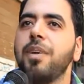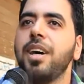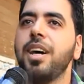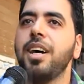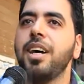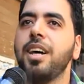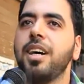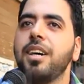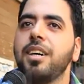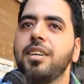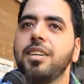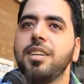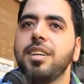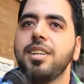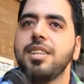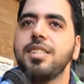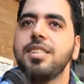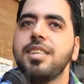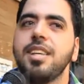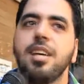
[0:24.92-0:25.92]
بقى
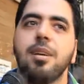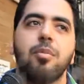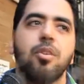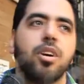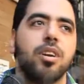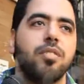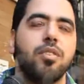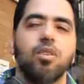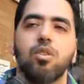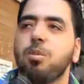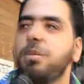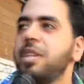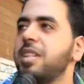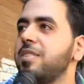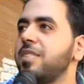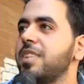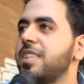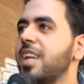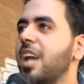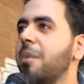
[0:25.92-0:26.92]
جنسيه ممكن في
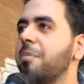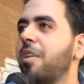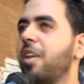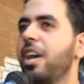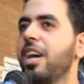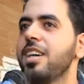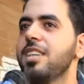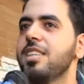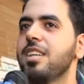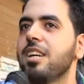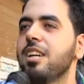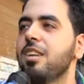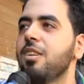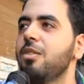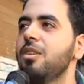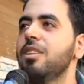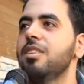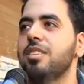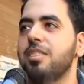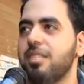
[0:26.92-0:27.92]
الاتوبيس في الزحمه وحاجه زي
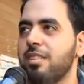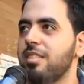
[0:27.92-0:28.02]
كده